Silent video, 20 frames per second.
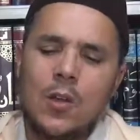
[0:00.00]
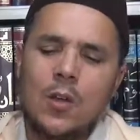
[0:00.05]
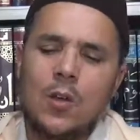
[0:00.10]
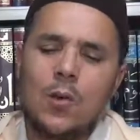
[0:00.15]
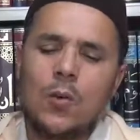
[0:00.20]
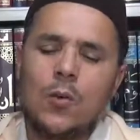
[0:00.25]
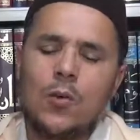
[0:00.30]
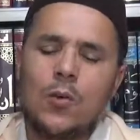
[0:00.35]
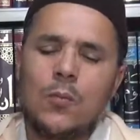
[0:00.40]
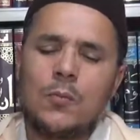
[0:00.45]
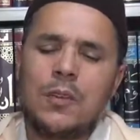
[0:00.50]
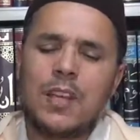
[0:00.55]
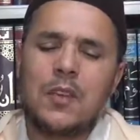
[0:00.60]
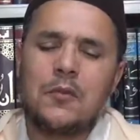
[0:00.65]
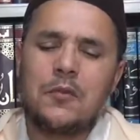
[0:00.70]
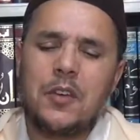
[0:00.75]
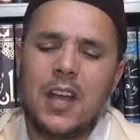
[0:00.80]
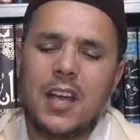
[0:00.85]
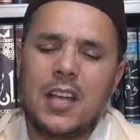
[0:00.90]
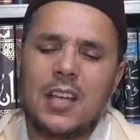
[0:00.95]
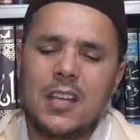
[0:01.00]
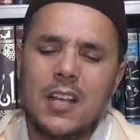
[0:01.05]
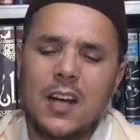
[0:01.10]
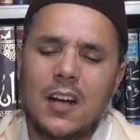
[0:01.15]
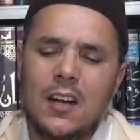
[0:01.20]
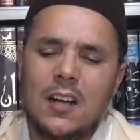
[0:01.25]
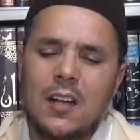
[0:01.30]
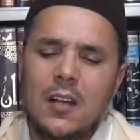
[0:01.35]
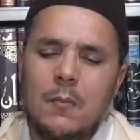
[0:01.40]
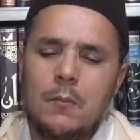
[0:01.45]
علوم
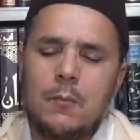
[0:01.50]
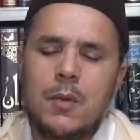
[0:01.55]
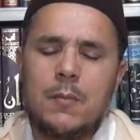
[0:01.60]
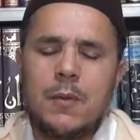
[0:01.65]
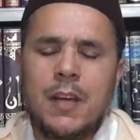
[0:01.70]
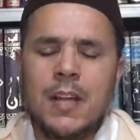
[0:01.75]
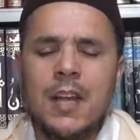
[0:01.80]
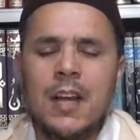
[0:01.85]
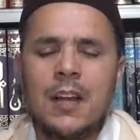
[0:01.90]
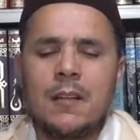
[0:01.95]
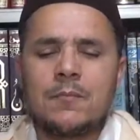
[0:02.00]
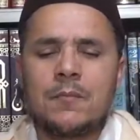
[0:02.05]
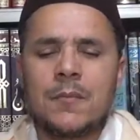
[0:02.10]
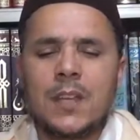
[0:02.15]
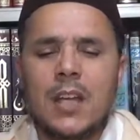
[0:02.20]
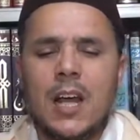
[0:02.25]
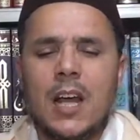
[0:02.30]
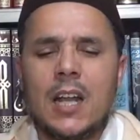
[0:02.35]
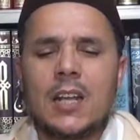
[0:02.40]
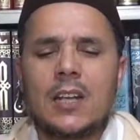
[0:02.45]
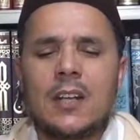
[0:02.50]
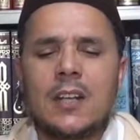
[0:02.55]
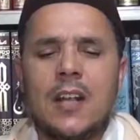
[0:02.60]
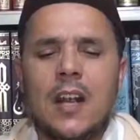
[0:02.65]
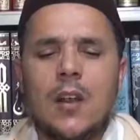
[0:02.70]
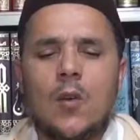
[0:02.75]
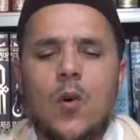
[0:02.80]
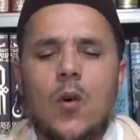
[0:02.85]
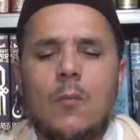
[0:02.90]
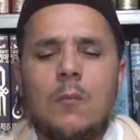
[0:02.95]
كفائية بمعنى أن
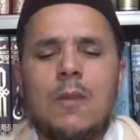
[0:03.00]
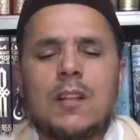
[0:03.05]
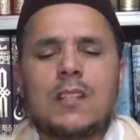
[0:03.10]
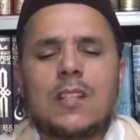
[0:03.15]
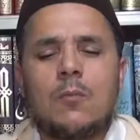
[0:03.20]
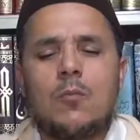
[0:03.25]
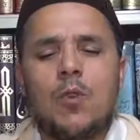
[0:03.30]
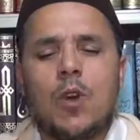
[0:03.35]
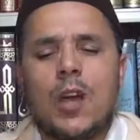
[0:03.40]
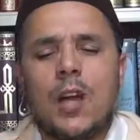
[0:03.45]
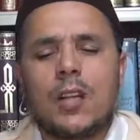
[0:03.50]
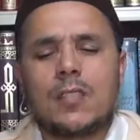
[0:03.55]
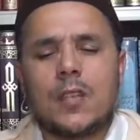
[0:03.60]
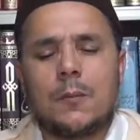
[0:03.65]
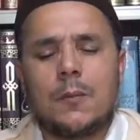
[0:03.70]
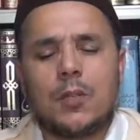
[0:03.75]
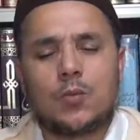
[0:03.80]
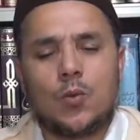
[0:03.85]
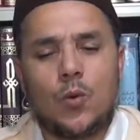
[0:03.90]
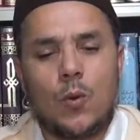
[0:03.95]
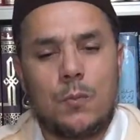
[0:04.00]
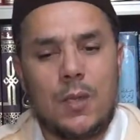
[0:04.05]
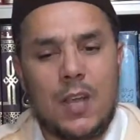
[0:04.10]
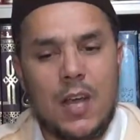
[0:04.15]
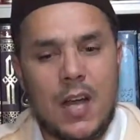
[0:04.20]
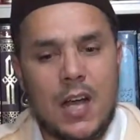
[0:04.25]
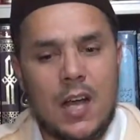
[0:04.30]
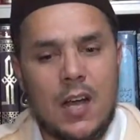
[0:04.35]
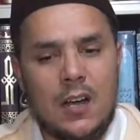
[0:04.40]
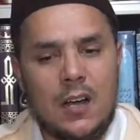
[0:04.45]
الأمة مخاطبة
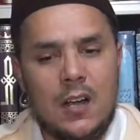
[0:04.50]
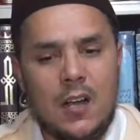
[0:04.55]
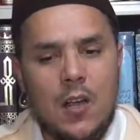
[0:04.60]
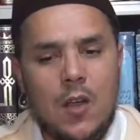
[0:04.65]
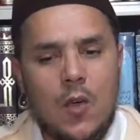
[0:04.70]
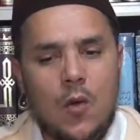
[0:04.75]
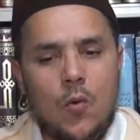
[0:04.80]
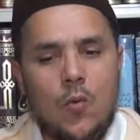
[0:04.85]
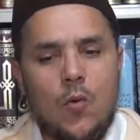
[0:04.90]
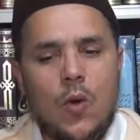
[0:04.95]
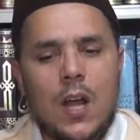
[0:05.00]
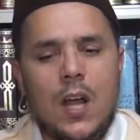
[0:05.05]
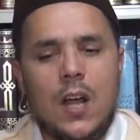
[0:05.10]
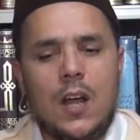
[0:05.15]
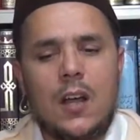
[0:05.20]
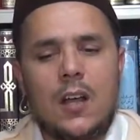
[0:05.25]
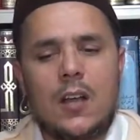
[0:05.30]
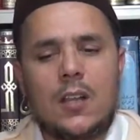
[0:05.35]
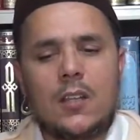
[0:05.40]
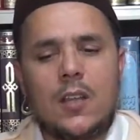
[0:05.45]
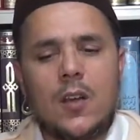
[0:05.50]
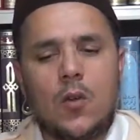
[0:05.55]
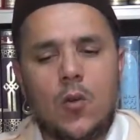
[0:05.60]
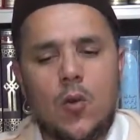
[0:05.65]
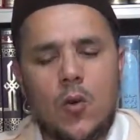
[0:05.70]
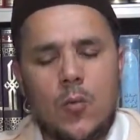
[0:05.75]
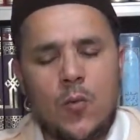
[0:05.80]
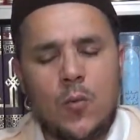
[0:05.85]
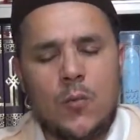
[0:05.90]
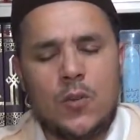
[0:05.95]
بها
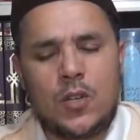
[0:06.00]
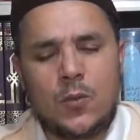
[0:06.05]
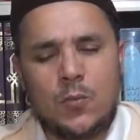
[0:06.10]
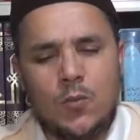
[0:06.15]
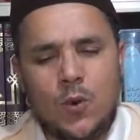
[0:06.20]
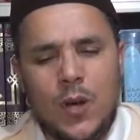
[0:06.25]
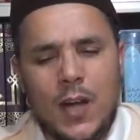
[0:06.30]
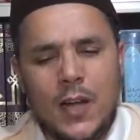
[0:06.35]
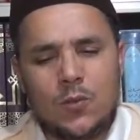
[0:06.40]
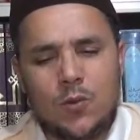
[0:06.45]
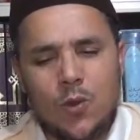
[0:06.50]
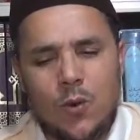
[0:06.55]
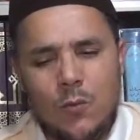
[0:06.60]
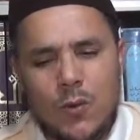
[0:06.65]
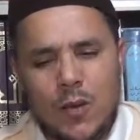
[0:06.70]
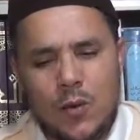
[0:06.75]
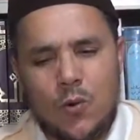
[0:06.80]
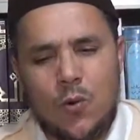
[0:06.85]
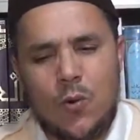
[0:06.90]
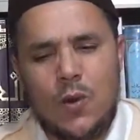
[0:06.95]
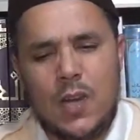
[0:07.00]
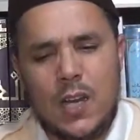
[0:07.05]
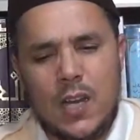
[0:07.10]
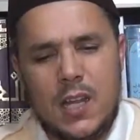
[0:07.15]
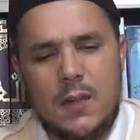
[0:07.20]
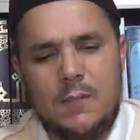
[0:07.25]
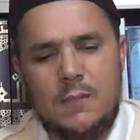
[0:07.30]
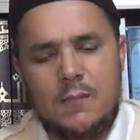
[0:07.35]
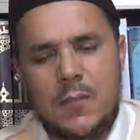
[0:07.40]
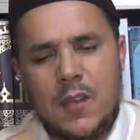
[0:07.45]
ويقوم مجموعة من
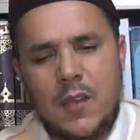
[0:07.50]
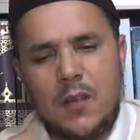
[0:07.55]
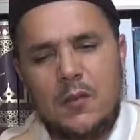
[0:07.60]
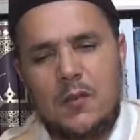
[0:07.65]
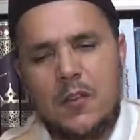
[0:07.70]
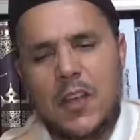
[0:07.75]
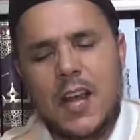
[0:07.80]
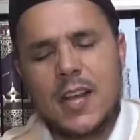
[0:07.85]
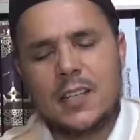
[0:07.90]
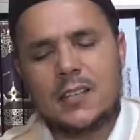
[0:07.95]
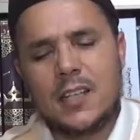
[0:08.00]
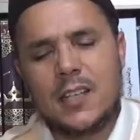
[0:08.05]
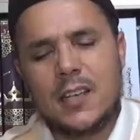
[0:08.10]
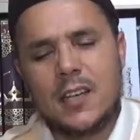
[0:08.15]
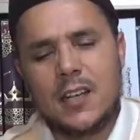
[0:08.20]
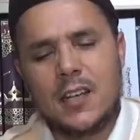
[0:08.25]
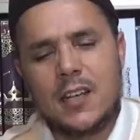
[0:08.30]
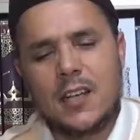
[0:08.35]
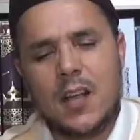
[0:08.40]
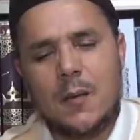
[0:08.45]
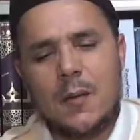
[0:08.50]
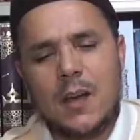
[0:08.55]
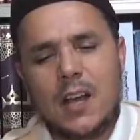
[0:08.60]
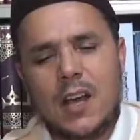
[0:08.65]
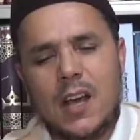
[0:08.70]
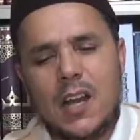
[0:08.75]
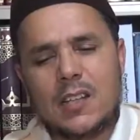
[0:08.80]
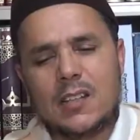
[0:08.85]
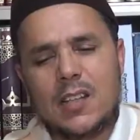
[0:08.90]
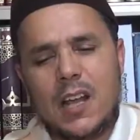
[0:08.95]
كل فئة كما
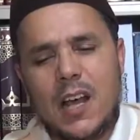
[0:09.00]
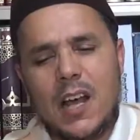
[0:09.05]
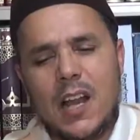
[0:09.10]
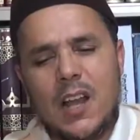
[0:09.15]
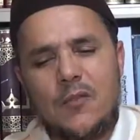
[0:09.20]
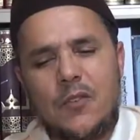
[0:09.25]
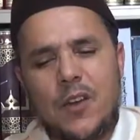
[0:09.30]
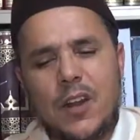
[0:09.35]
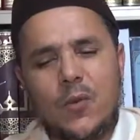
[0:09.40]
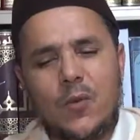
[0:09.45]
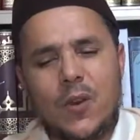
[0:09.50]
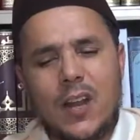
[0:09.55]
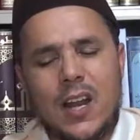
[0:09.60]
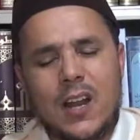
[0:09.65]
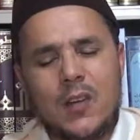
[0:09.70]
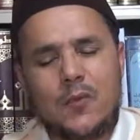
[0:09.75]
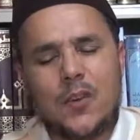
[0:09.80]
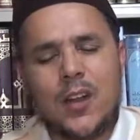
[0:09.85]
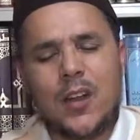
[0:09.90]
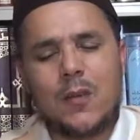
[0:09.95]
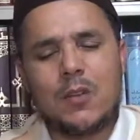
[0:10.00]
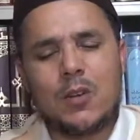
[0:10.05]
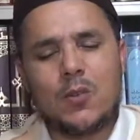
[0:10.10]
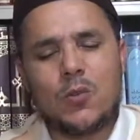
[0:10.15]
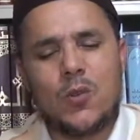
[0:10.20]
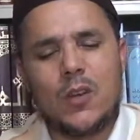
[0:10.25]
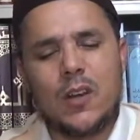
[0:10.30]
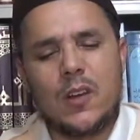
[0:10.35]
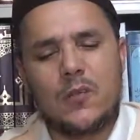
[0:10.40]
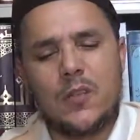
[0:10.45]
قال تعالى فلولا نفر من
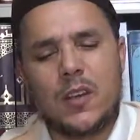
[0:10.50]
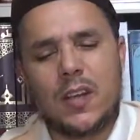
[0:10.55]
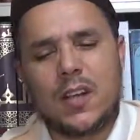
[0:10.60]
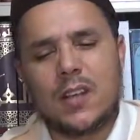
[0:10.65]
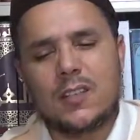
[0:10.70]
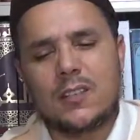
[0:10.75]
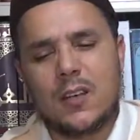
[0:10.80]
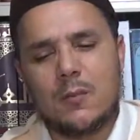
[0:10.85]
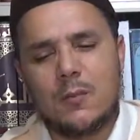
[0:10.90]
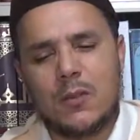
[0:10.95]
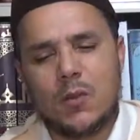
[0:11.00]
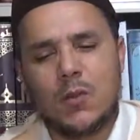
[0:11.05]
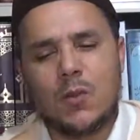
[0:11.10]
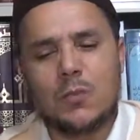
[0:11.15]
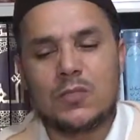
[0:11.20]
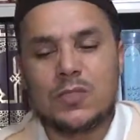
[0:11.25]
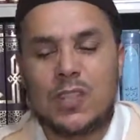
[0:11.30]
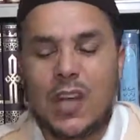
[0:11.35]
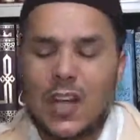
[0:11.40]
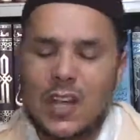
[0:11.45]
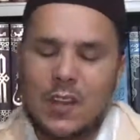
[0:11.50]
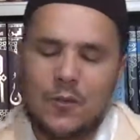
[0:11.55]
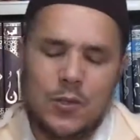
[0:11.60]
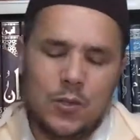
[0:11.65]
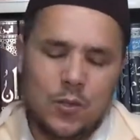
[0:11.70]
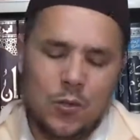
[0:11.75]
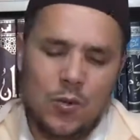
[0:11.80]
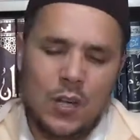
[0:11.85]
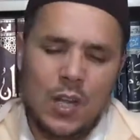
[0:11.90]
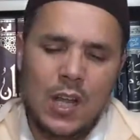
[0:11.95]
كل فرقة منهم
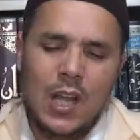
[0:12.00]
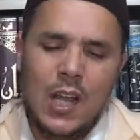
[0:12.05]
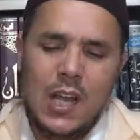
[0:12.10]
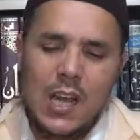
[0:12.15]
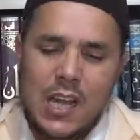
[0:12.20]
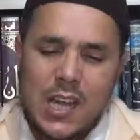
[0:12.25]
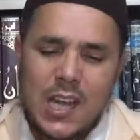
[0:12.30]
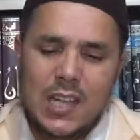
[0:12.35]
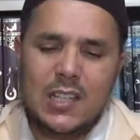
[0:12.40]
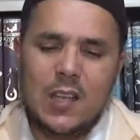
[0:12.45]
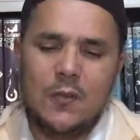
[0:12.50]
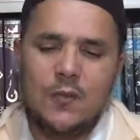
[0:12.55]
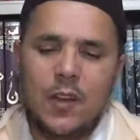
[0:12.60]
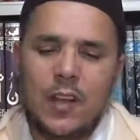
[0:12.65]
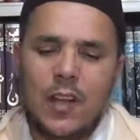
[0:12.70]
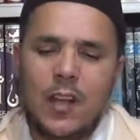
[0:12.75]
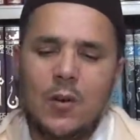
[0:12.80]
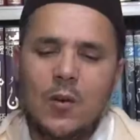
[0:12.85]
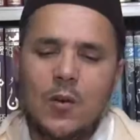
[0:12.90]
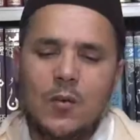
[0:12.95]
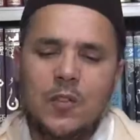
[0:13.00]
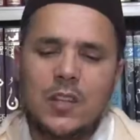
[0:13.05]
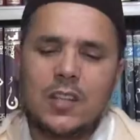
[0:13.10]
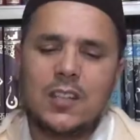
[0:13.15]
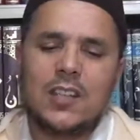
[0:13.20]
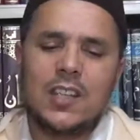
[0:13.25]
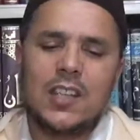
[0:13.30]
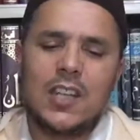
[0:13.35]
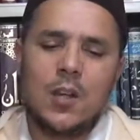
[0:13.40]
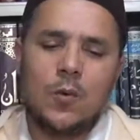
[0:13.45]
طائفة ليتفقهوا في
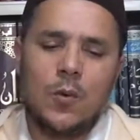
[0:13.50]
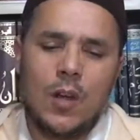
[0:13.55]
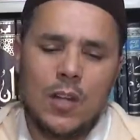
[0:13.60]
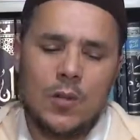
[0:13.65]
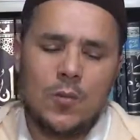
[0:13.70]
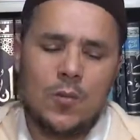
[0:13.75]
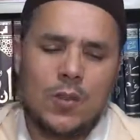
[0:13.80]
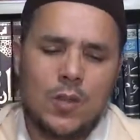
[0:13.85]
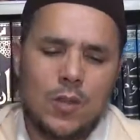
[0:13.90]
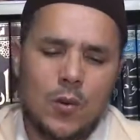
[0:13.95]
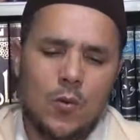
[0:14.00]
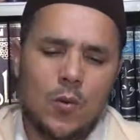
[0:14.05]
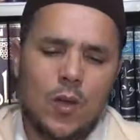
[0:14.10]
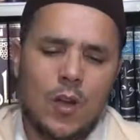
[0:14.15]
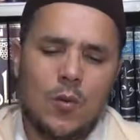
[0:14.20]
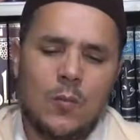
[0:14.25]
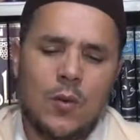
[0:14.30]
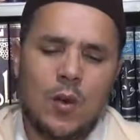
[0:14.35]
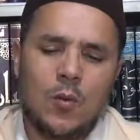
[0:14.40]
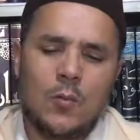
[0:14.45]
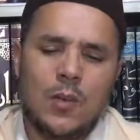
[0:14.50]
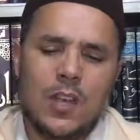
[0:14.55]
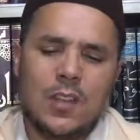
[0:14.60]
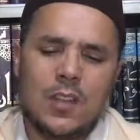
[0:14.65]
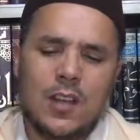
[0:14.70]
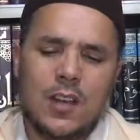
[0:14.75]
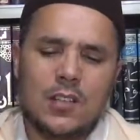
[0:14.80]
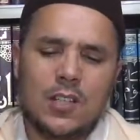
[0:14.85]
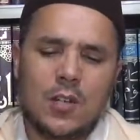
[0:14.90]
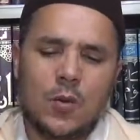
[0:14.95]
الدين ولينذروا قومهم
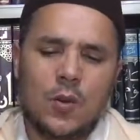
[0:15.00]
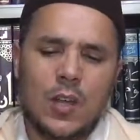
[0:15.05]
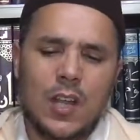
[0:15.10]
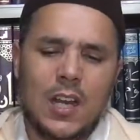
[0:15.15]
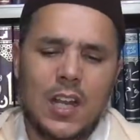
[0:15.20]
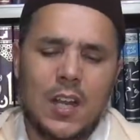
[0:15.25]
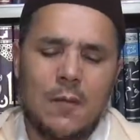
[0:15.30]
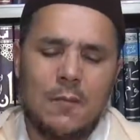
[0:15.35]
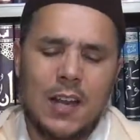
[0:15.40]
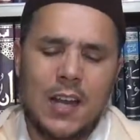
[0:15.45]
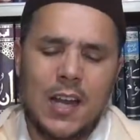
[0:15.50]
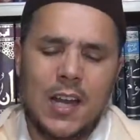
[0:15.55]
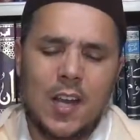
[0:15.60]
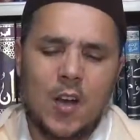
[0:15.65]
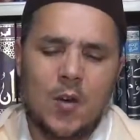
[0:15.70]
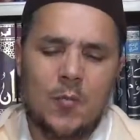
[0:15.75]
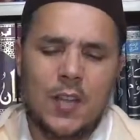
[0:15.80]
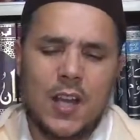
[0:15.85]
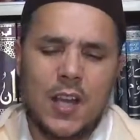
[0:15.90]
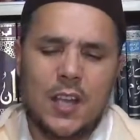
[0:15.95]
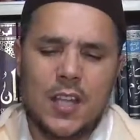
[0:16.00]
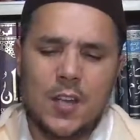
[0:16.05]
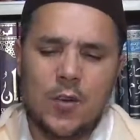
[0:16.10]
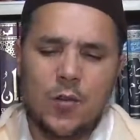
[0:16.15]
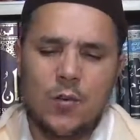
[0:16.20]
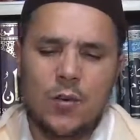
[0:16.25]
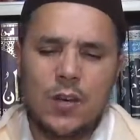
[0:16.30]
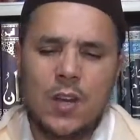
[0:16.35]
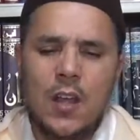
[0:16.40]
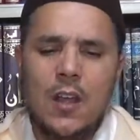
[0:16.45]
إذا رجعوا إليهم لعلهم
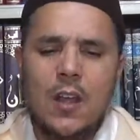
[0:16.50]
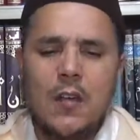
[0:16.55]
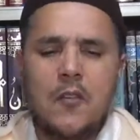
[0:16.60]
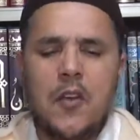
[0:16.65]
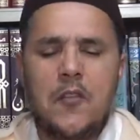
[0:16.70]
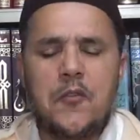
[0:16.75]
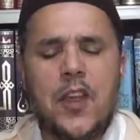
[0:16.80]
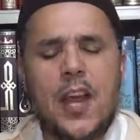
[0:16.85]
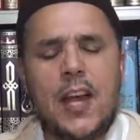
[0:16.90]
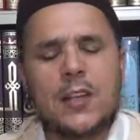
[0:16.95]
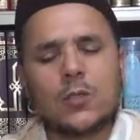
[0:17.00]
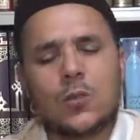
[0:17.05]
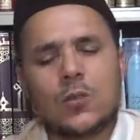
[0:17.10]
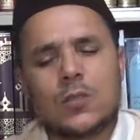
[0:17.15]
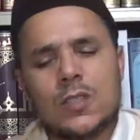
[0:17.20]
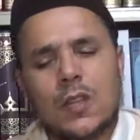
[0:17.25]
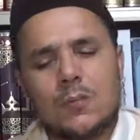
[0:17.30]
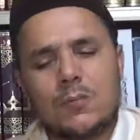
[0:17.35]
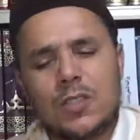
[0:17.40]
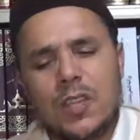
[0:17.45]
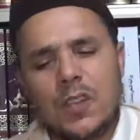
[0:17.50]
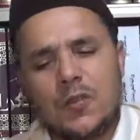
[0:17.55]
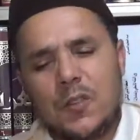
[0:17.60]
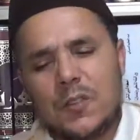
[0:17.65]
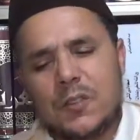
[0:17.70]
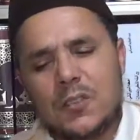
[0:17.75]
يحذرون ففئة تمضي في